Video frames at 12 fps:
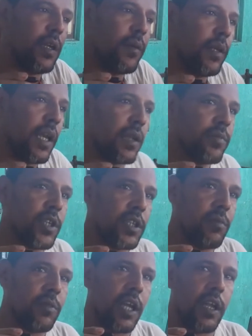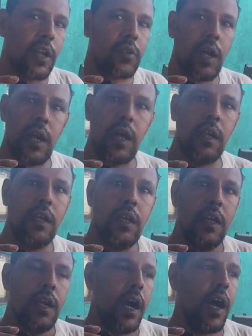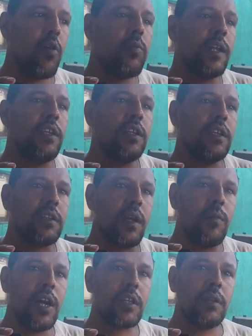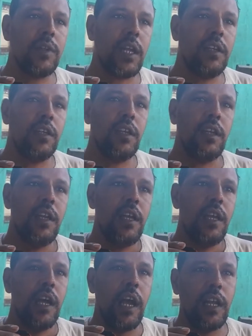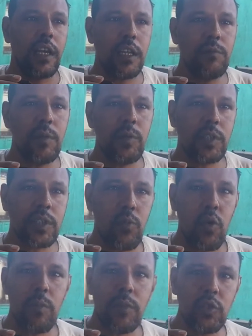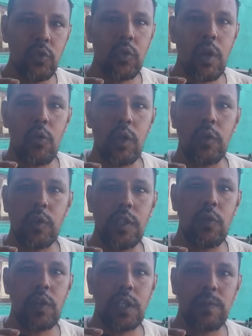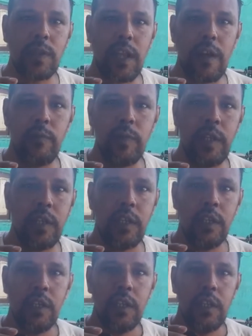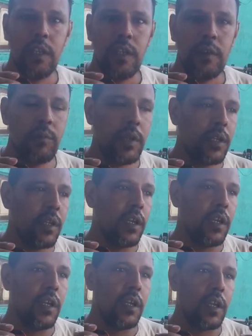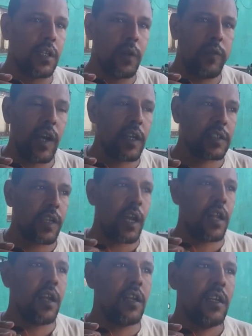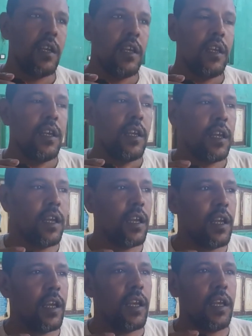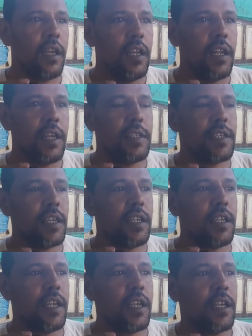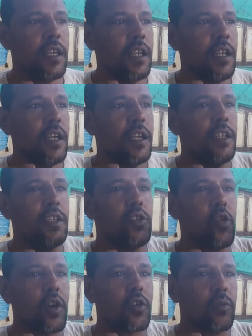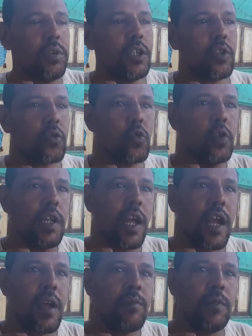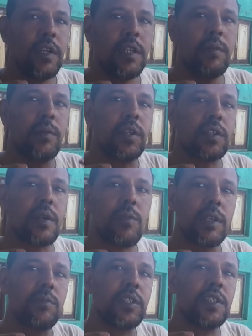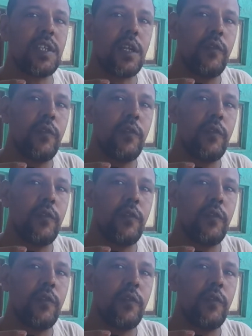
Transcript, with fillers: يعني بتعتمد على العرض اه اه وبعدين الطماطم يعني على قد ما بيسموها مجنونه ووضعه كده والناس بتخاف من ايه من آه ارتفاع اسعارها آه الا اذا ان ايه ان دولك بقي طول العام ان ممكن الطماطم تزرع